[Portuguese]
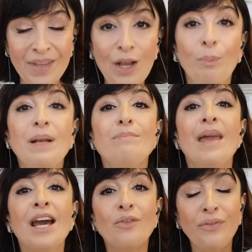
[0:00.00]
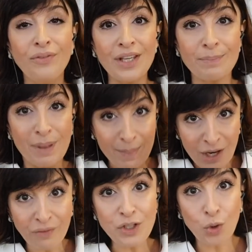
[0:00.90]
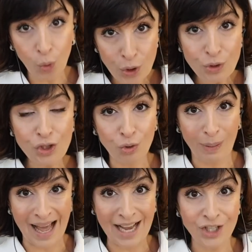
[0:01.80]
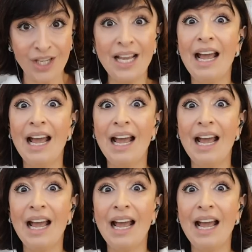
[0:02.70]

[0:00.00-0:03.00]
Eu primeiro, fiz, primeiro eu fiz curso de dublagem,